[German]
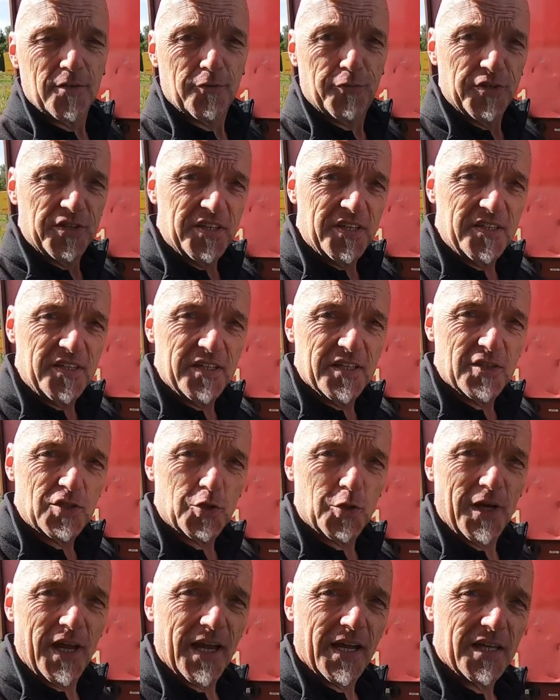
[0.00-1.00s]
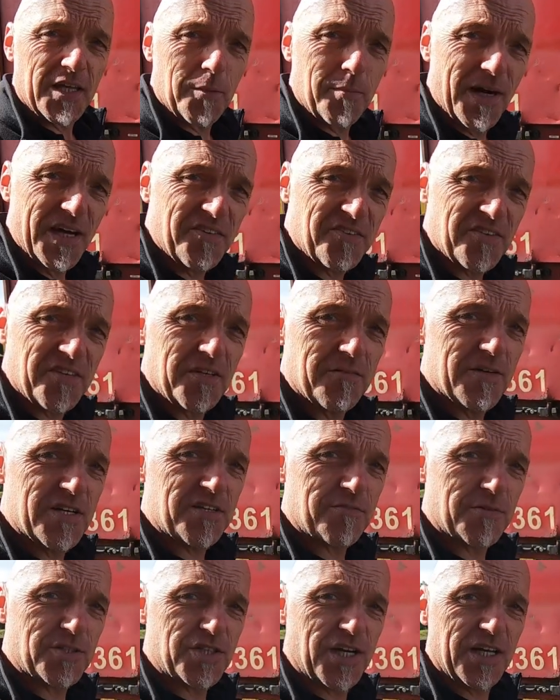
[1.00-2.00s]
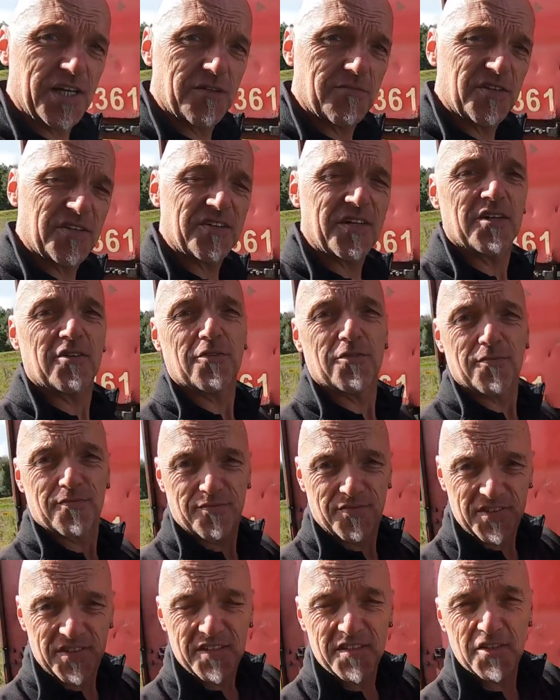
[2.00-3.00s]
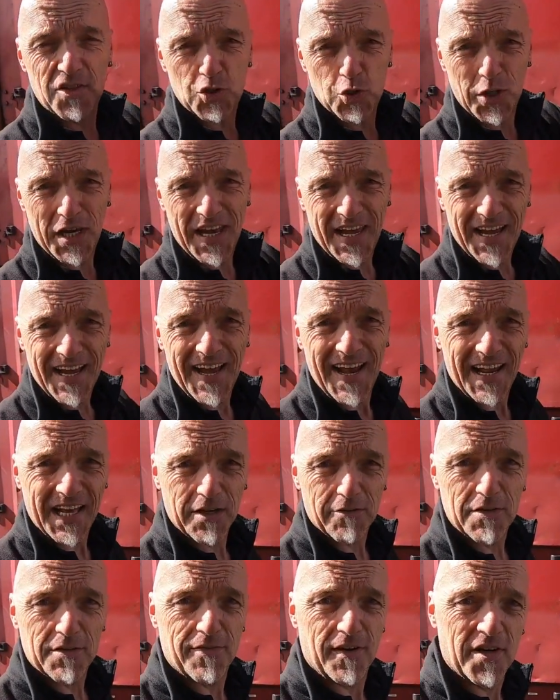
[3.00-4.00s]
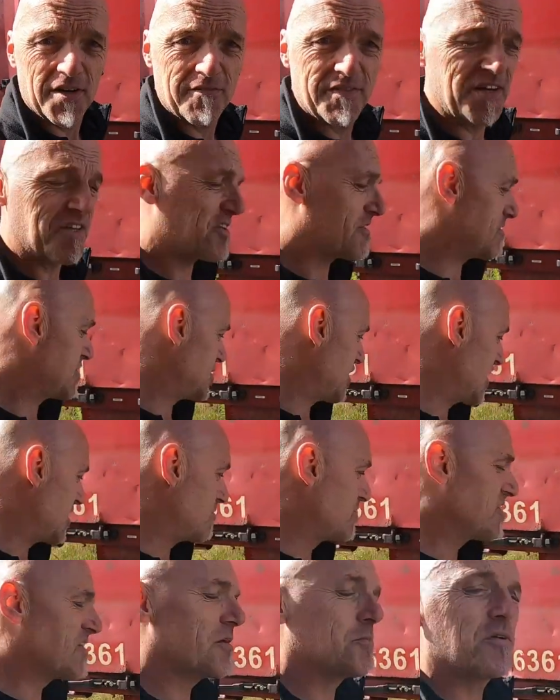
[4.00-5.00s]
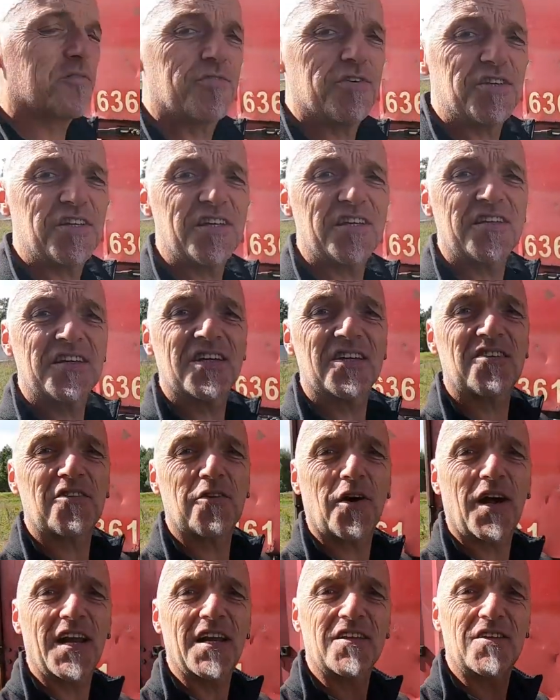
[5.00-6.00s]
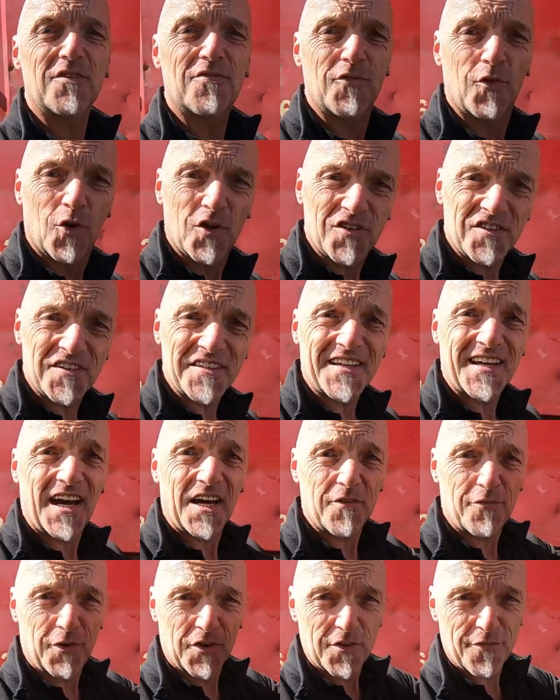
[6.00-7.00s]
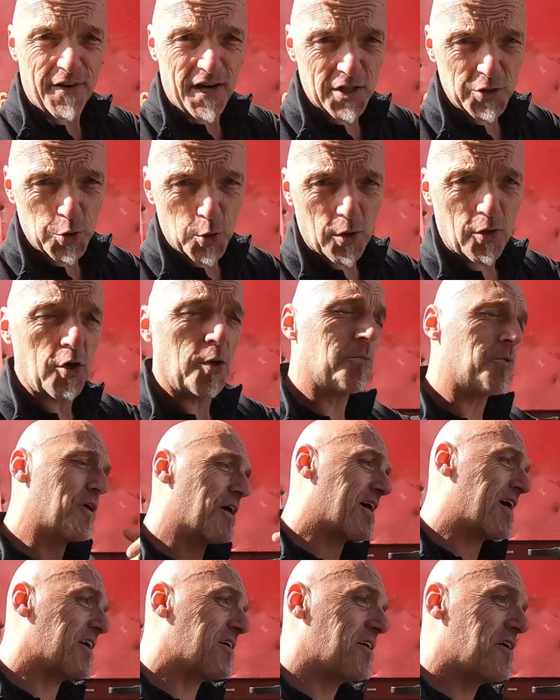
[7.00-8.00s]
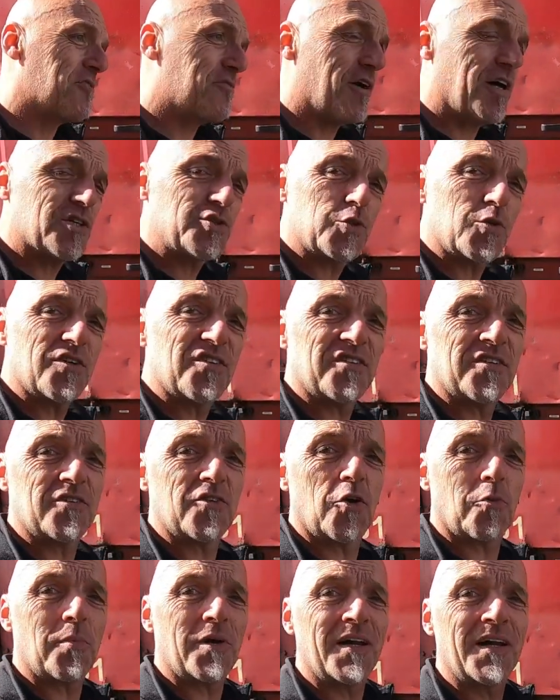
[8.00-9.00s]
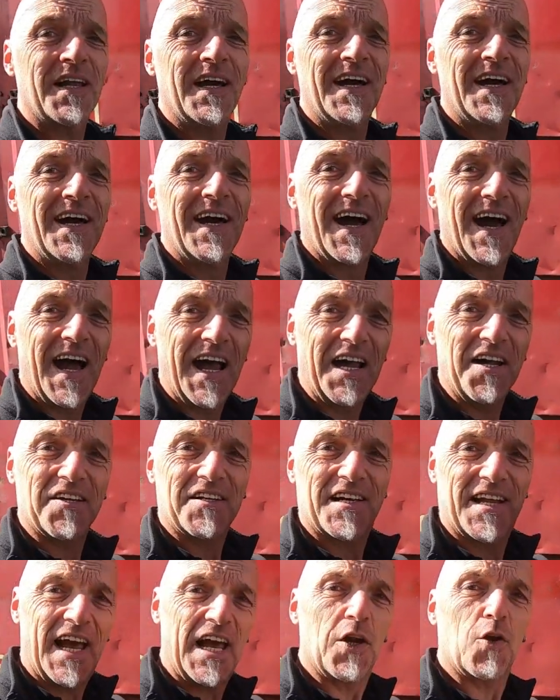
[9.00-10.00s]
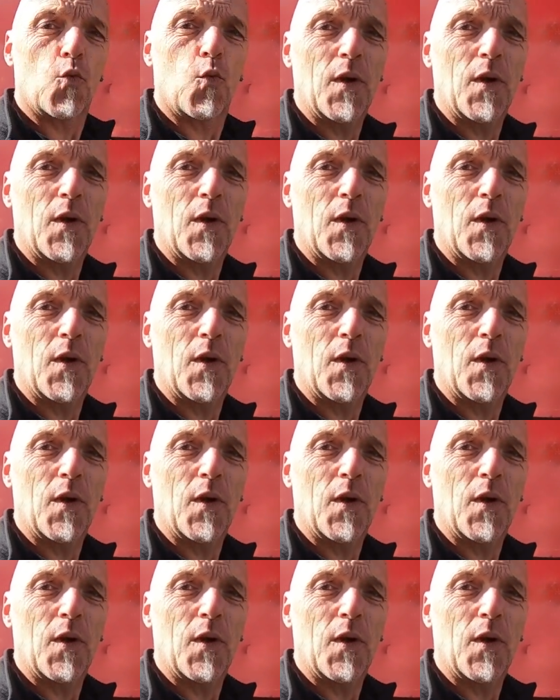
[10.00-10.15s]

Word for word: Für die, die jetzt schon länger dabei sind, die werden es wahrscheinlich wissen. Also für die, die schon länger LKW fahren, werden es wahrscheinlich wissen. Aber für die, die jetzt noch relativ neu sind, gerade von der Fahrschule kommen oder gerade in der Fahrschule sind, nochmal einen kleinen